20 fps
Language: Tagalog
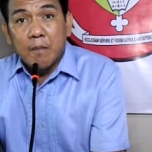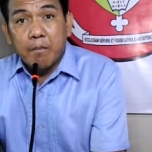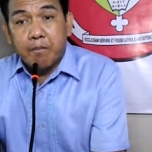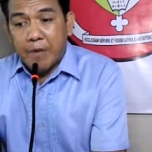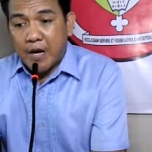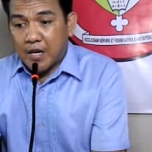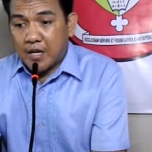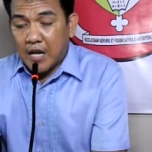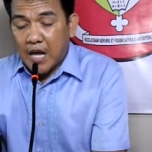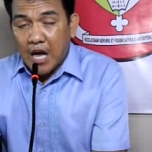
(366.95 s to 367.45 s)

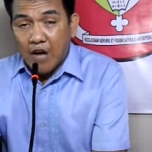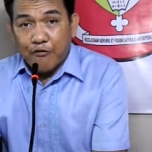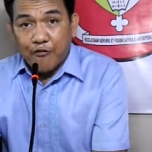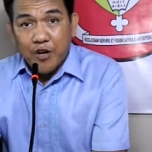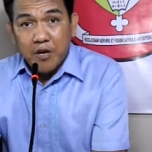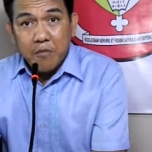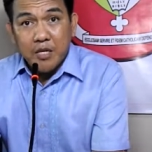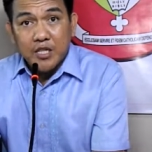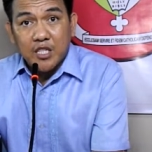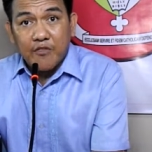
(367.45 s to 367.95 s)
Pag
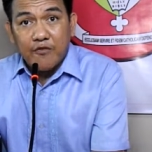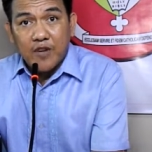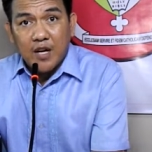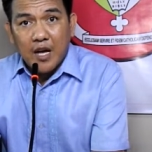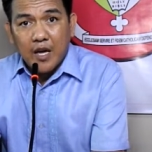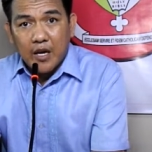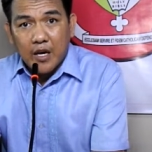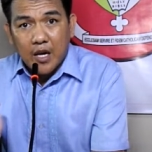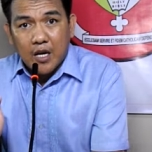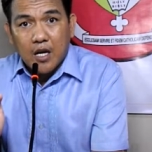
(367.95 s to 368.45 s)
affirmative
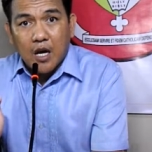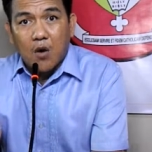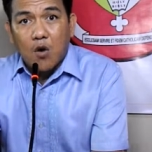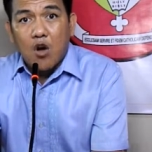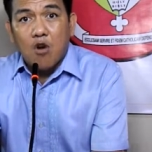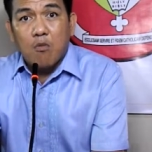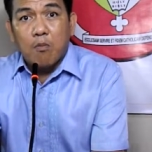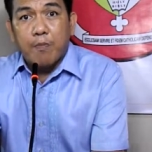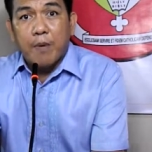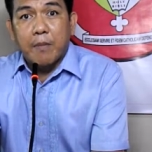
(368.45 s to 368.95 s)
ka, ikaw
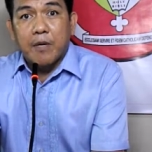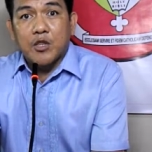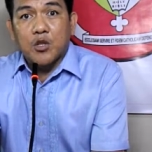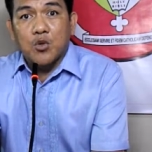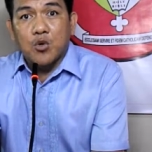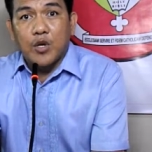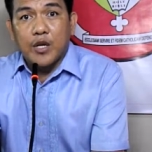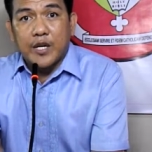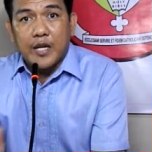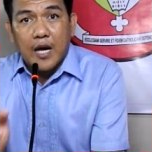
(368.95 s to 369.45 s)
ang
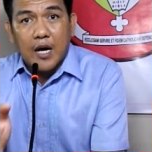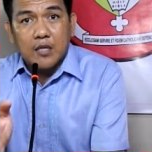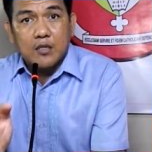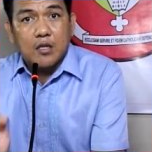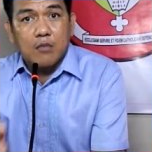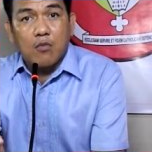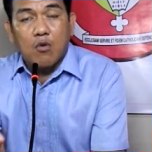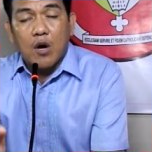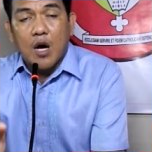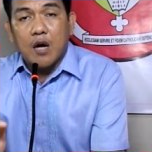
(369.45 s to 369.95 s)
pamatuod na
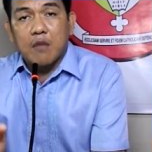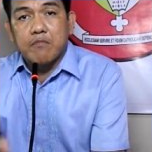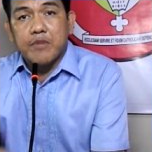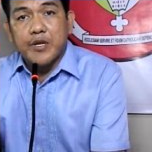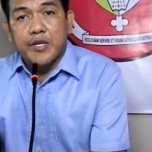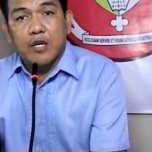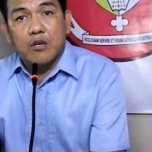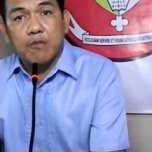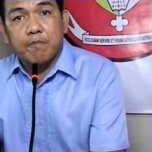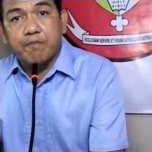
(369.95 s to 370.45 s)
asimuha ang
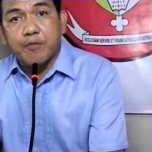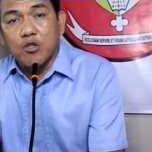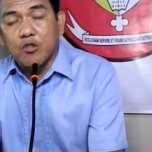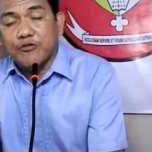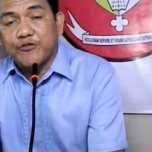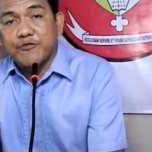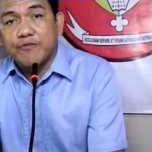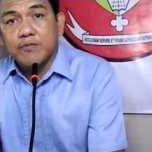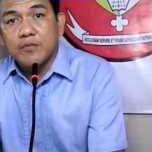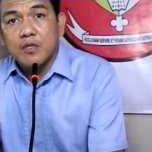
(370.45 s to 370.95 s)
burden of proof.